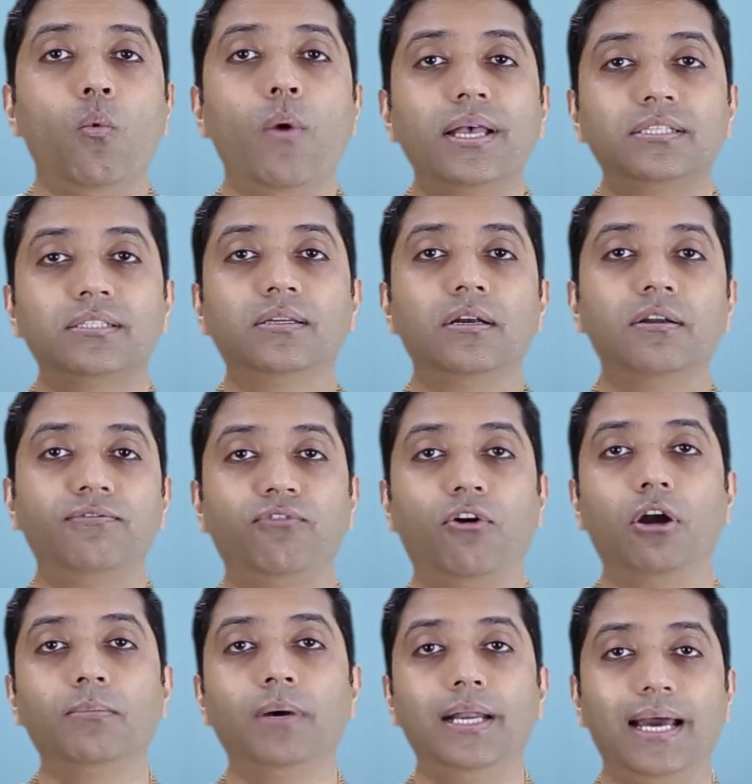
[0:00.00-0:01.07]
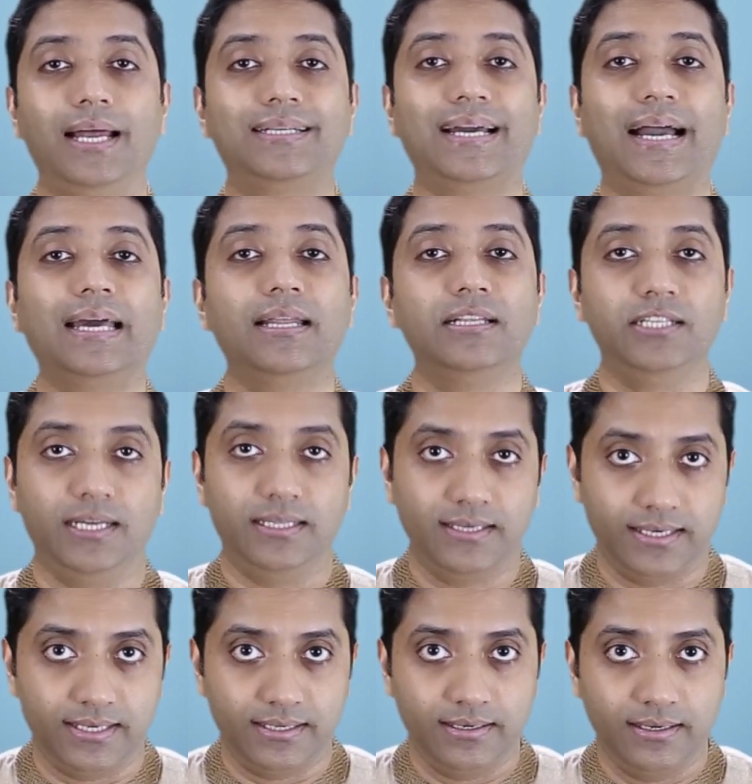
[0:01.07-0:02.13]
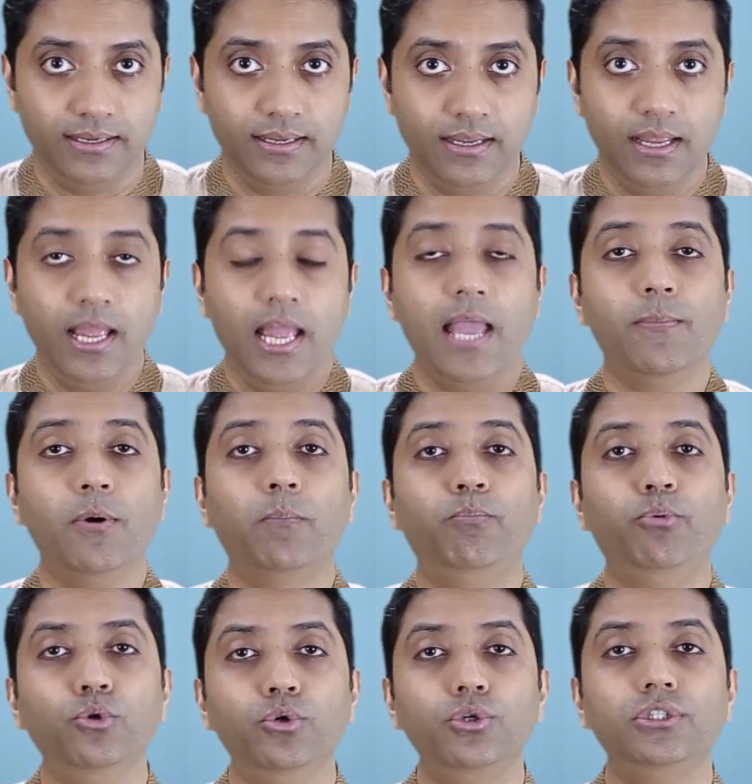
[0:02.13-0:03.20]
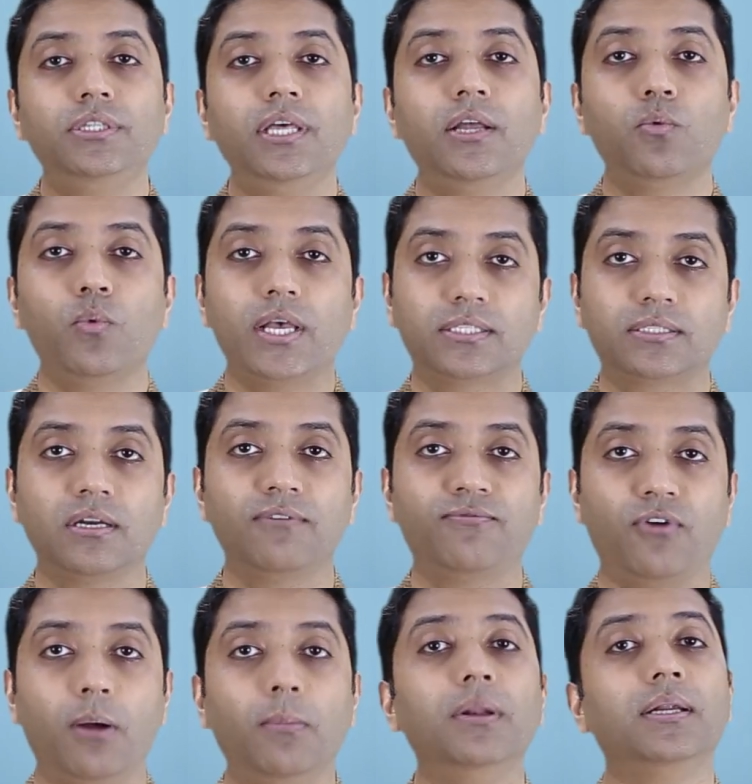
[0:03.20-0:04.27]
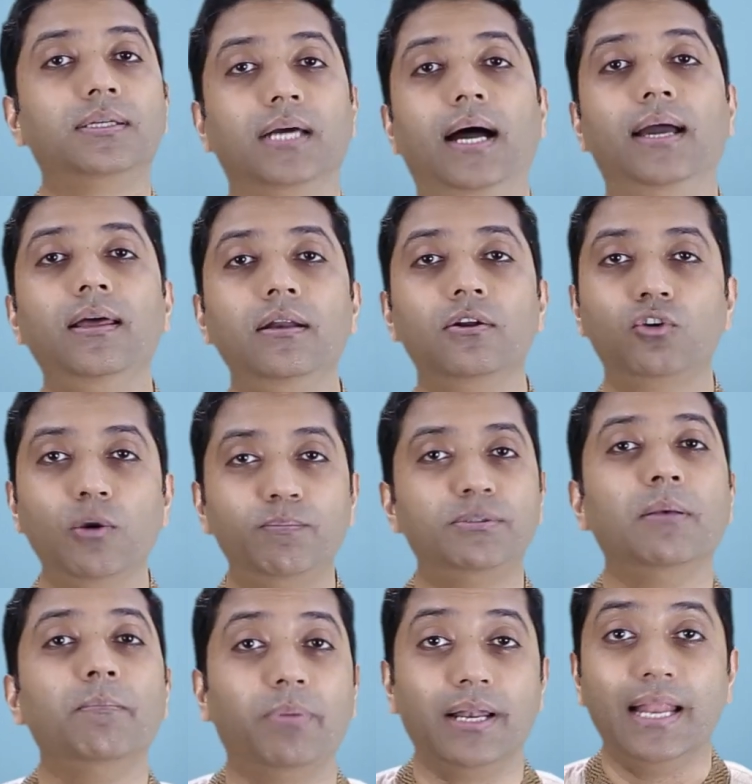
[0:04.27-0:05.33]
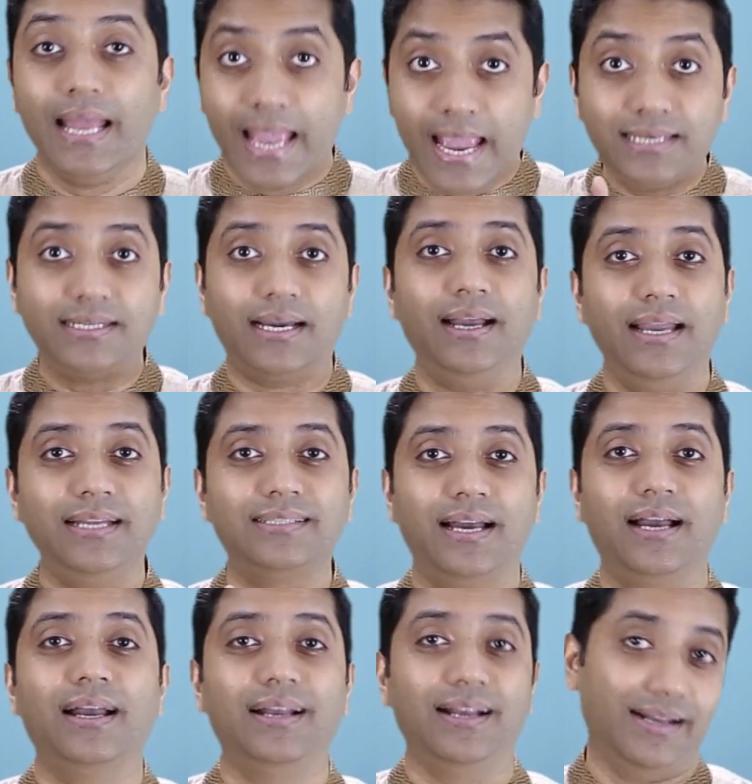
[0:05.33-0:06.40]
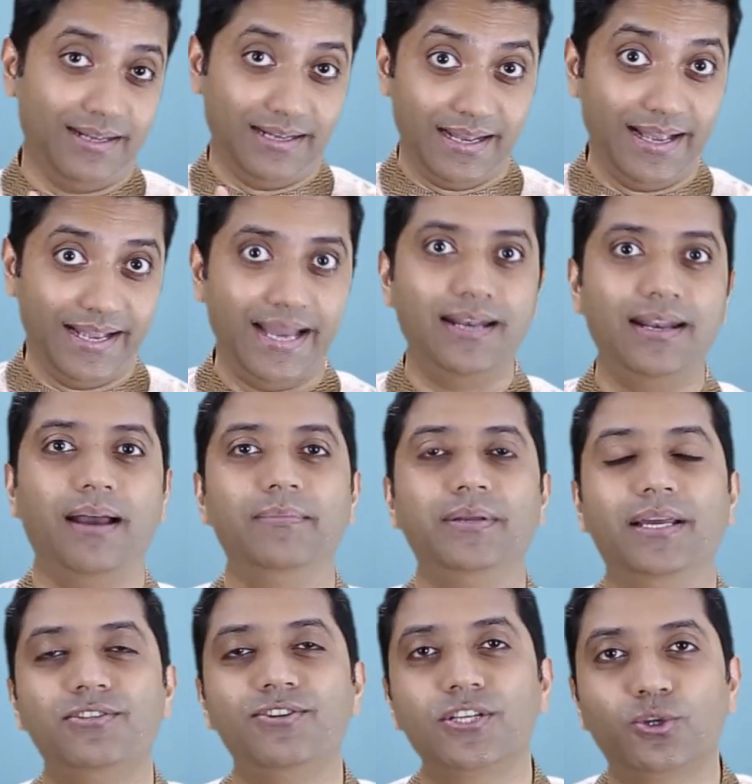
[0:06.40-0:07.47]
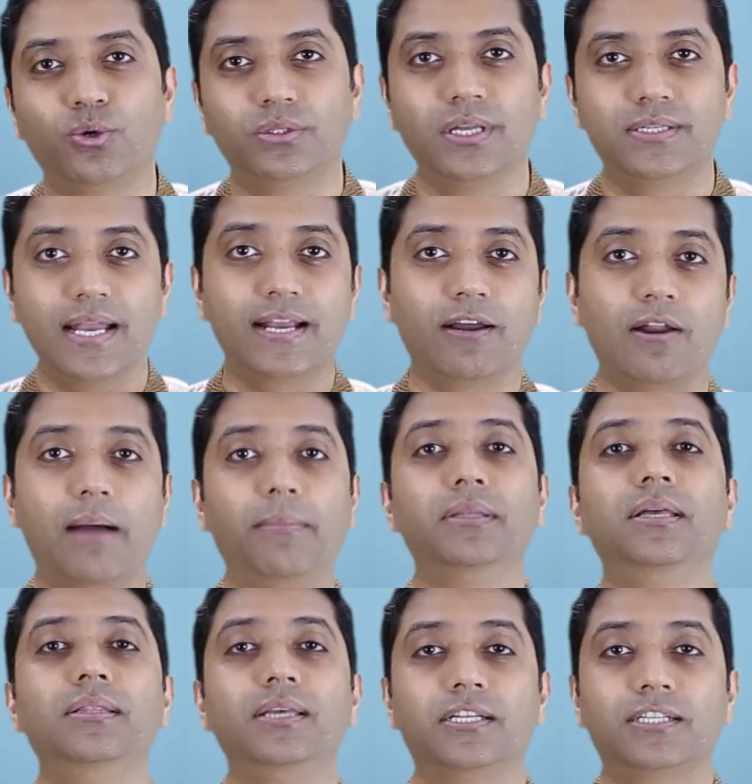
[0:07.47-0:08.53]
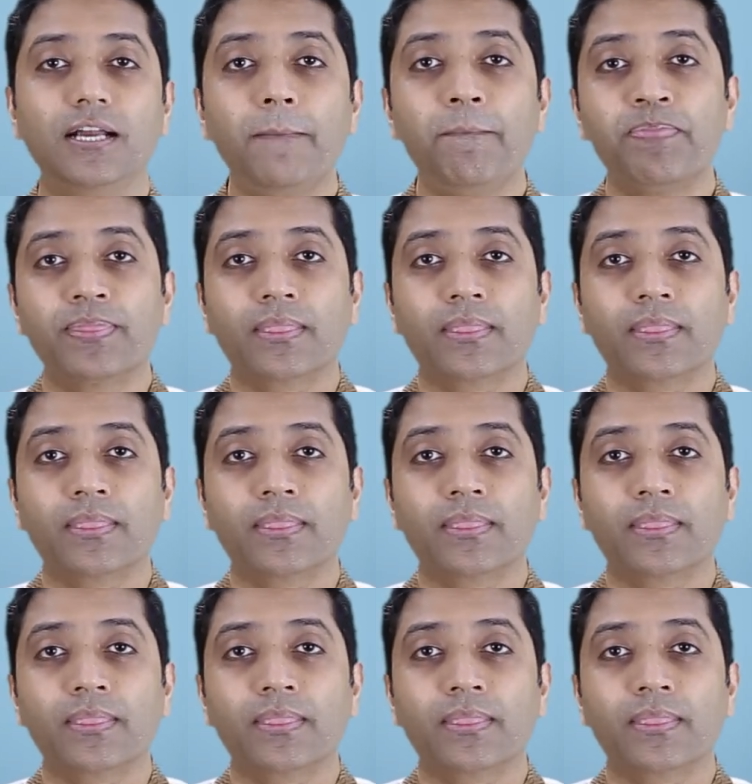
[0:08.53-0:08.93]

ওয়েস্টার্ন ফর্মাল অ্যাটায়ারে যেয়ে থাকেন এবং পুরুষদের ওয়েস্টার্ন ফর্মাল অ্যাটায়ার খুব সিম্পল এটা এটা এগেন আমি অ্যাড্রেস করতে চাই কারণ আমাদের দেশে